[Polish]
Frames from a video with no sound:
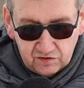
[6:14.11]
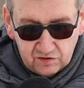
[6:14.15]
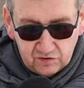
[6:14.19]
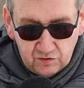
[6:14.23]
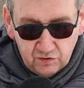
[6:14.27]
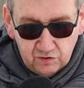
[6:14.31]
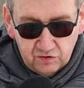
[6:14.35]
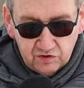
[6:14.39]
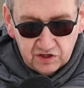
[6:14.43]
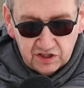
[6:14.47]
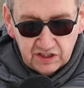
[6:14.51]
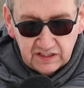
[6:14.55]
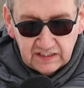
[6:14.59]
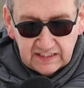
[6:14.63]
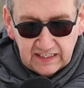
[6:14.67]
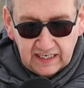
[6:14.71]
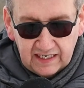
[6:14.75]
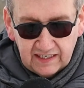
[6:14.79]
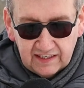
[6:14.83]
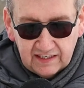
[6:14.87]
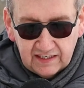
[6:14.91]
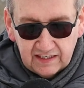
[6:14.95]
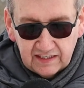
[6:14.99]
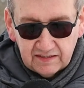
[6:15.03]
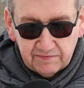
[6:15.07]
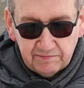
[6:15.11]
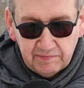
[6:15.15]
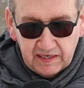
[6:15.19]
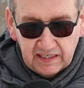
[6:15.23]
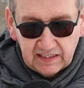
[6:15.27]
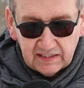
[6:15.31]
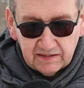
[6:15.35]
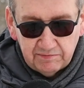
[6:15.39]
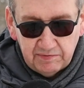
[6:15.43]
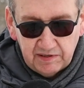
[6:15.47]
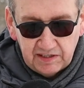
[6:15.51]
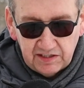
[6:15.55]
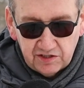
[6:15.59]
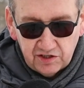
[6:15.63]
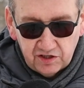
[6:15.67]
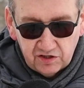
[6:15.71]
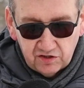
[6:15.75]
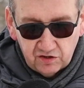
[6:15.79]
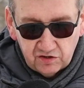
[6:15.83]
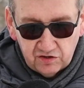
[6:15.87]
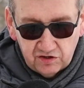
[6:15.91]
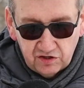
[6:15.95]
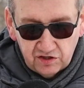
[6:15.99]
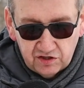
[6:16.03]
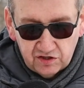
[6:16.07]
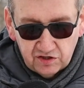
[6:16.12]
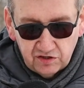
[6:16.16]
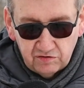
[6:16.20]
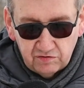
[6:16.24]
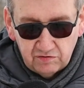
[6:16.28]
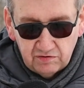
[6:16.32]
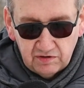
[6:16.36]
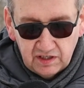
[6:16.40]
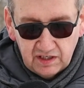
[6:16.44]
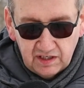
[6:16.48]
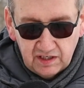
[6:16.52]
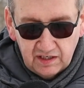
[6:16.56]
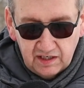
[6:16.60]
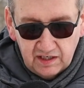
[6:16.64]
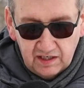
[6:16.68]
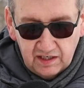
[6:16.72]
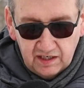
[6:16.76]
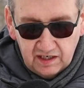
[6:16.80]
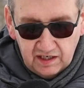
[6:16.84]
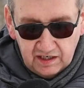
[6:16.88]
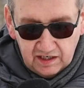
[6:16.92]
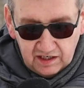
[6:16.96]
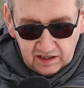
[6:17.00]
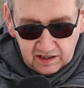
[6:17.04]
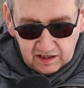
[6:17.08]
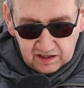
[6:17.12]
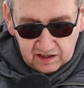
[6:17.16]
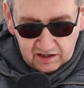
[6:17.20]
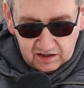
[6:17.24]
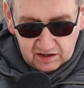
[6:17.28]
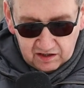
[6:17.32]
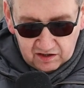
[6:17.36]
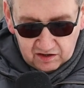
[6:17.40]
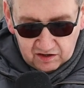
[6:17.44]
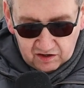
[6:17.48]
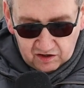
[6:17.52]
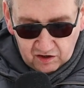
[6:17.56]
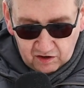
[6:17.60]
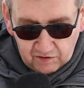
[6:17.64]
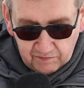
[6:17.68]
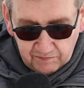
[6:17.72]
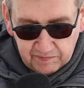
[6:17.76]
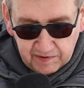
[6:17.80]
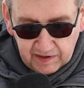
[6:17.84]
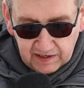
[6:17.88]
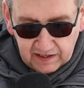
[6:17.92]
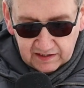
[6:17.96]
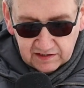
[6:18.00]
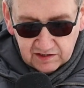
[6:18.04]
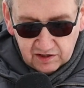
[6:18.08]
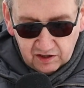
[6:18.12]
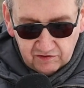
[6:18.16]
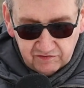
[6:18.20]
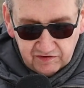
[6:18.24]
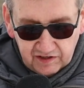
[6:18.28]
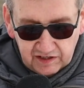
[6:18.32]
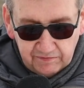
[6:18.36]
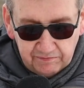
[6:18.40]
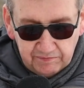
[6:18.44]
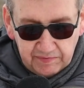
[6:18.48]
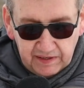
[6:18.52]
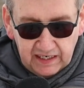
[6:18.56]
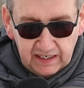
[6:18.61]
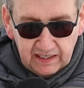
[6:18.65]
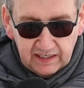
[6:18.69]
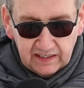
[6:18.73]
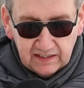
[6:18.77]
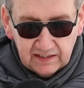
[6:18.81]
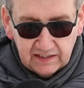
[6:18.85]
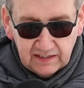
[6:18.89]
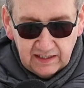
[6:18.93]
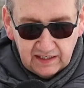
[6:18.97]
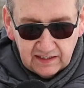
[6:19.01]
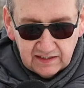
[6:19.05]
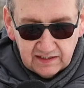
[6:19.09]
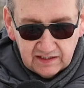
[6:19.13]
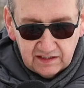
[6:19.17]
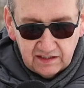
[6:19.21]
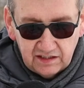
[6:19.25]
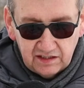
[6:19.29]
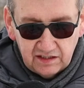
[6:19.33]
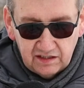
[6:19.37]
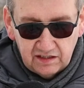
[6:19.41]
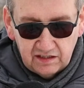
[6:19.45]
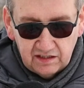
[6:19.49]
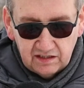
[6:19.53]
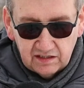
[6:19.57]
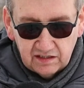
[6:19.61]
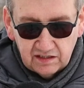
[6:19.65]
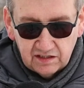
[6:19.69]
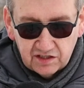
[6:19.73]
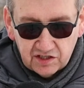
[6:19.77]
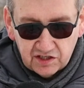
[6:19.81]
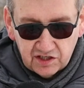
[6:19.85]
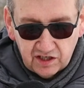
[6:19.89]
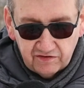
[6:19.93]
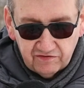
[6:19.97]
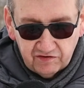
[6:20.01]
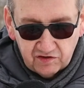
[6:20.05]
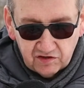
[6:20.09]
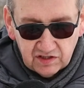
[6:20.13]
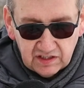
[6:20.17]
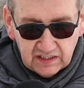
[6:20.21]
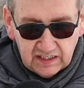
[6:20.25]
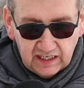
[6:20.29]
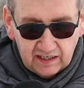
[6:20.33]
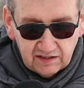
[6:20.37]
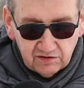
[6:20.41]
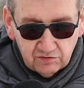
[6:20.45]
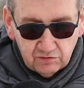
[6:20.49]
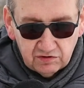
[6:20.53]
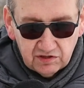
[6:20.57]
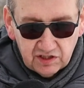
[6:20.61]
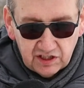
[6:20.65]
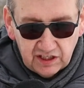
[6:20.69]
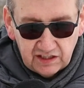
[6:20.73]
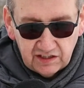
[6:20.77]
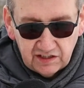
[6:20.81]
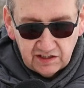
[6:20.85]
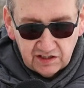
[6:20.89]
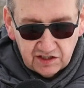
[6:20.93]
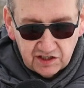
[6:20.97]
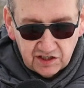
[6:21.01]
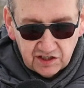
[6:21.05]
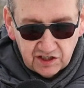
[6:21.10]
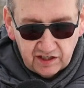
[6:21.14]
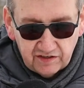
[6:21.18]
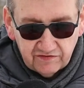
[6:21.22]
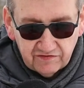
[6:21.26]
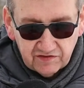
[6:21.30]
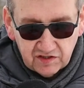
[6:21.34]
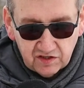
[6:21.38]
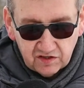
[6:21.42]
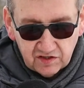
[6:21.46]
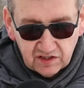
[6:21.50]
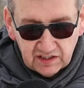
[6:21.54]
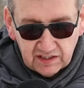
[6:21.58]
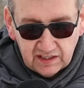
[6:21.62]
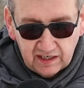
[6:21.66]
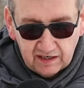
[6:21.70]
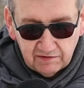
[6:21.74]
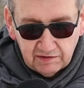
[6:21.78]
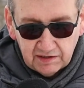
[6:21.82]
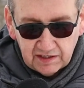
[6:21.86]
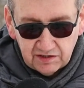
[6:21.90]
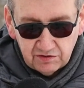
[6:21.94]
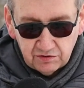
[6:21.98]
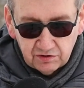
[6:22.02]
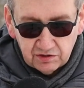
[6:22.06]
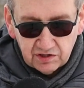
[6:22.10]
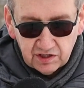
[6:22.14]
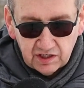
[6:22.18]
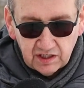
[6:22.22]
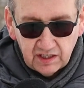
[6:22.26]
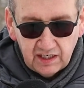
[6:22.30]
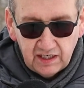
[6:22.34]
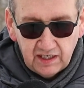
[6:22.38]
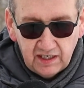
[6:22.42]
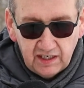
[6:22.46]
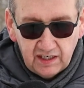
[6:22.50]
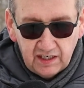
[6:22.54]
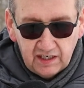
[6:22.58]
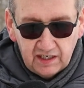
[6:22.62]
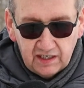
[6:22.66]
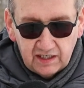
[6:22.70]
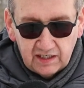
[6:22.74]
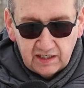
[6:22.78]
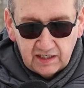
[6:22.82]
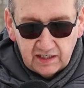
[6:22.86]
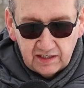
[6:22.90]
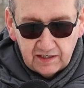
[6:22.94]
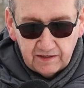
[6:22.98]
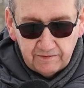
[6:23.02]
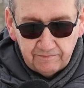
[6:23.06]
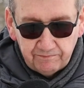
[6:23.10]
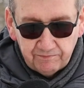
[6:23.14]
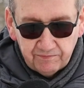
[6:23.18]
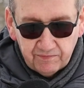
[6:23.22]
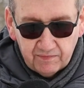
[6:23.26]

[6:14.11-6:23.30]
Duży zakres prac będzie dotyczył e, kompleksowej pielęgnacji drzewostanu. Część drzew została już e, e,